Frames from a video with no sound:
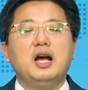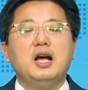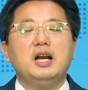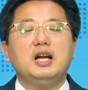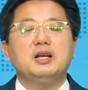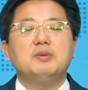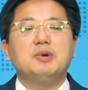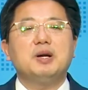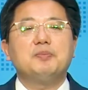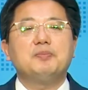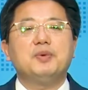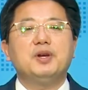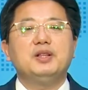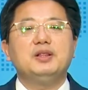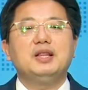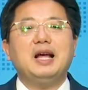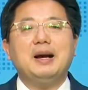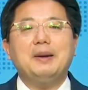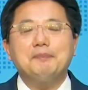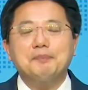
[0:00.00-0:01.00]
하나님 앞에
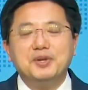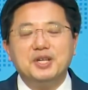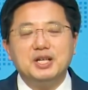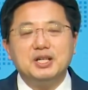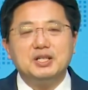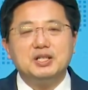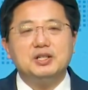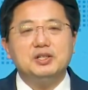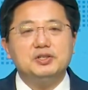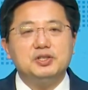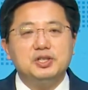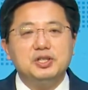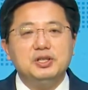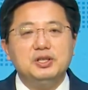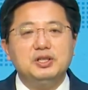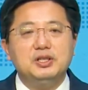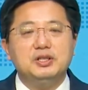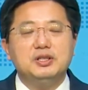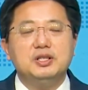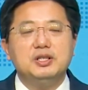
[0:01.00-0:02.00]
남길 것이
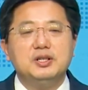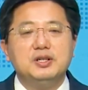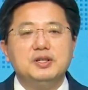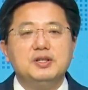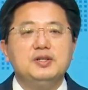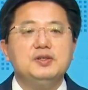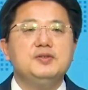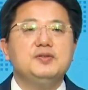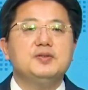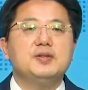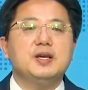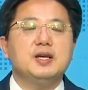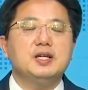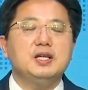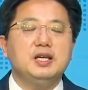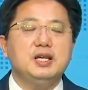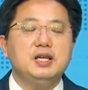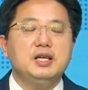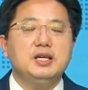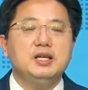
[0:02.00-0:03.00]
있는
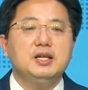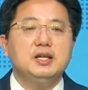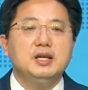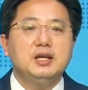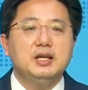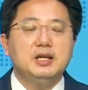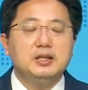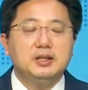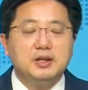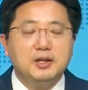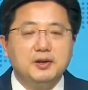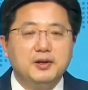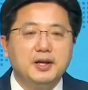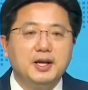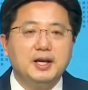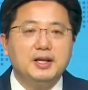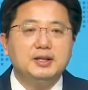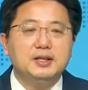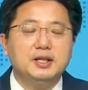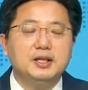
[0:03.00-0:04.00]
인생이
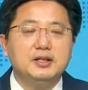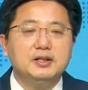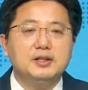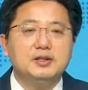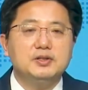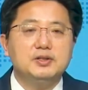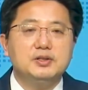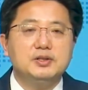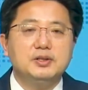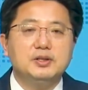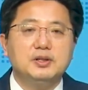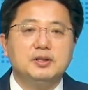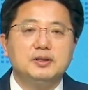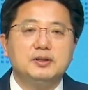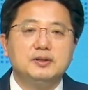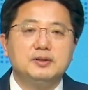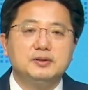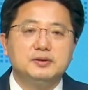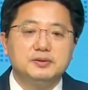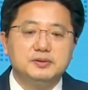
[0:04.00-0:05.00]
되어야 한다는 것이죠.
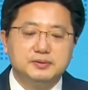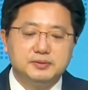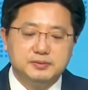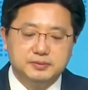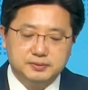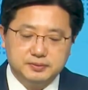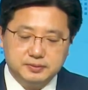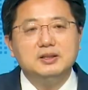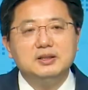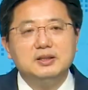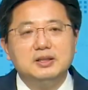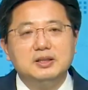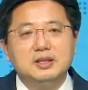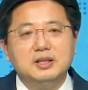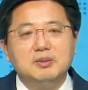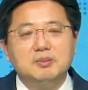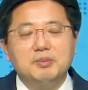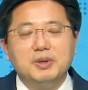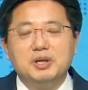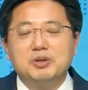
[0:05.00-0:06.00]

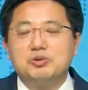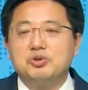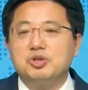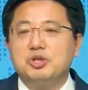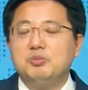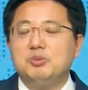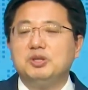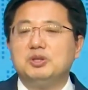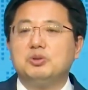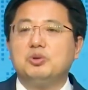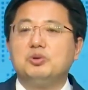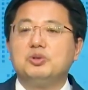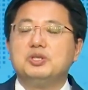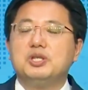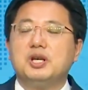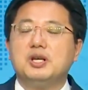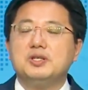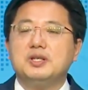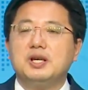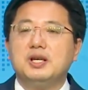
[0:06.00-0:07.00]
바로 주님은
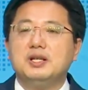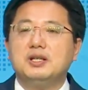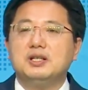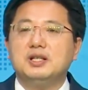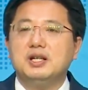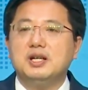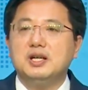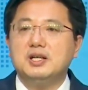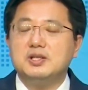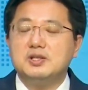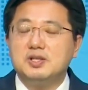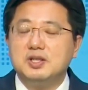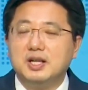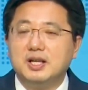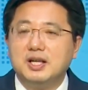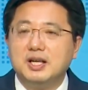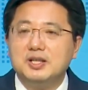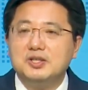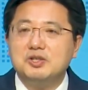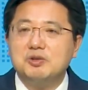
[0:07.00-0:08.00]
공생의 사역을
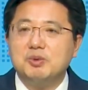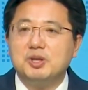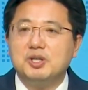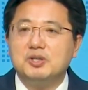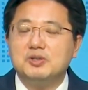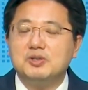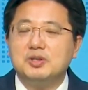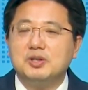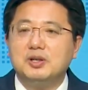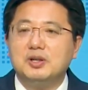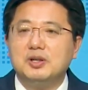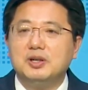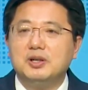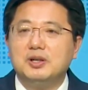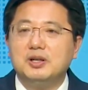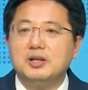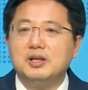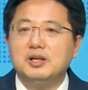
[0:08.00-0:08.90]
시작하시면서